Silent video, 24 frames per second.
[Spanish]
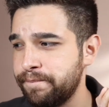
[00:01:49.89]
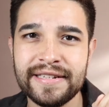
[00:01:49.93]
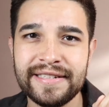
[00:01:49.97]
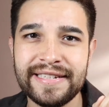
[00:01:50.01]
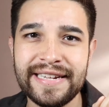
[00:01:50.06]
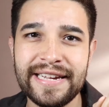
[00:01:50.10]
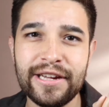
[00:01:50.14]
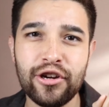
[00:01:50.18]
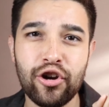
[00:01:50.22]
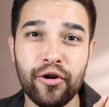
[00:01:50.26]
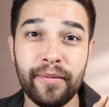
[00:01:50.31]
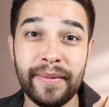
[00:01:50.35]

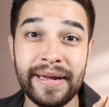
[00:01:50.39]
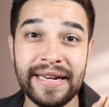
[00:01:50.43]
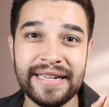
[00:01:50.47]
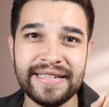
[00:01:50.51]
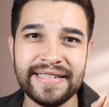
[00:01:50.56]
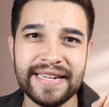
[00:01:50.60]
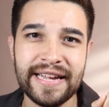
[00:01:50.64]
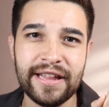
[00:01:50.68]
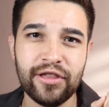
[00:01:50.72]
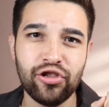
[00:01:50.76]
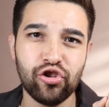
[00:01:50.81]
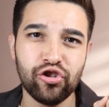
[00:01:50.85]

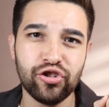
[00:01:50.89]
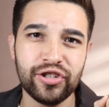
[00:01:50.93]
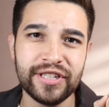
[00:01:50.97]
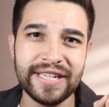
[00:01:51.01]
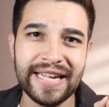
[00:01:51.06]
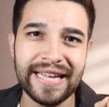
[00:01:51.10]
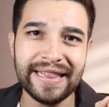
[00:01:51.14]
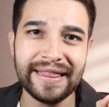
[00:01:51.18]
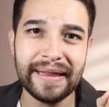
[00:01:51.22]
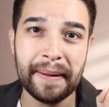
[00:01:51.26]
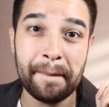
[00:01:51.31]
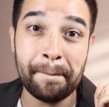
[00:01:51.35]

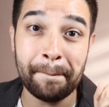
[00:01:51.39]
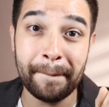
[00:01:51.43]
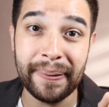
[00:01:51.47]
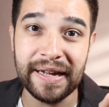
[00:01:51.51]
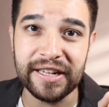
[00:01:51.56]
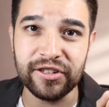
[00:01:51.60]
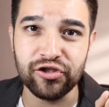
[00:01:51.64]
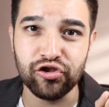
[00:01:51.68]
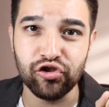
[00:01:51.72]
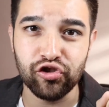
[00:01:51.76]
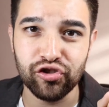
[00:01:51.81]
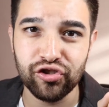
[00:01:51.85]
5.107
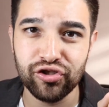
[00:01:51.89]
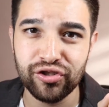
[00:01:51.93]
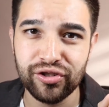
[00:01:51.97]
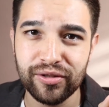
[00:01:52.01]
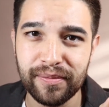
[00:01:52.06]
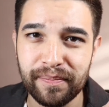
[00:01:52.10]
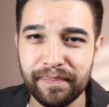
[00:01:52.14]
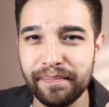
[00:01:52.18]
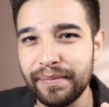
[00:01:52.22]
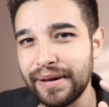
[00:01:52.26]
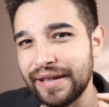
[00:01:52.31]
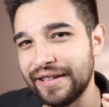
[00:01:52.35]

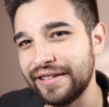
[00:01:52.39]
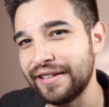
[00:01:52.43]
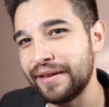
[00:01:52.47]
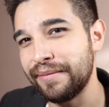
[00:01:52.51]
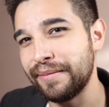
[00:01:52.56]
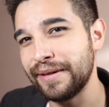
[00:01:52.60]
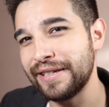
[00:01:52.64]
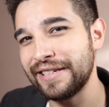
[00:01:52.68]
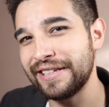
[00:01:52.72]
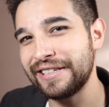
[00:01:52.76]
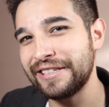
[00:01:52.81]
pesos, para ser más